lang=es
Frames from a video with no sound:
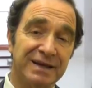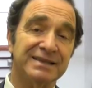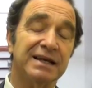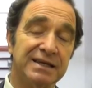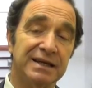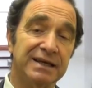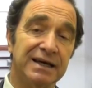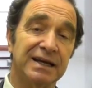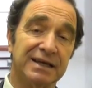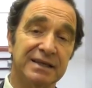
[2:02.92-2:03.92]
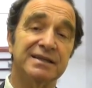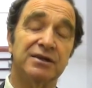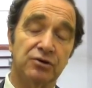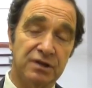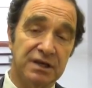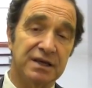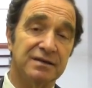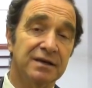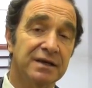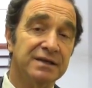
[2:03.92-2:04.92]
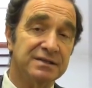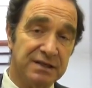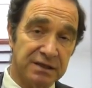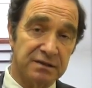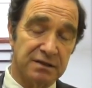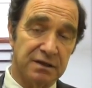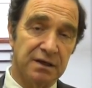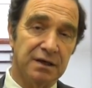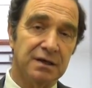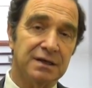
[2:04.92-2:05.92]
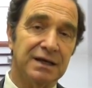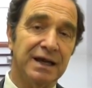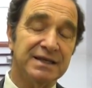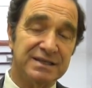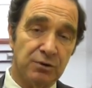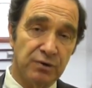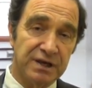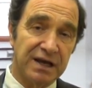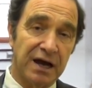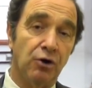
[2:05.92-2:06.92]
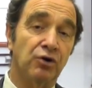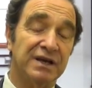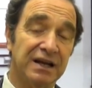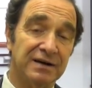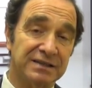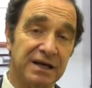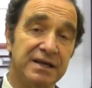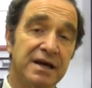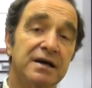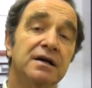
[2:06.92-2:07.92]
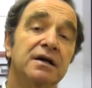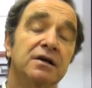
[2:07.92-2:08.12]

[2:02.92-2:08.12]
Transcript: más tranquilidad a la gente que hoy día siente que la inseguridad o que la batalla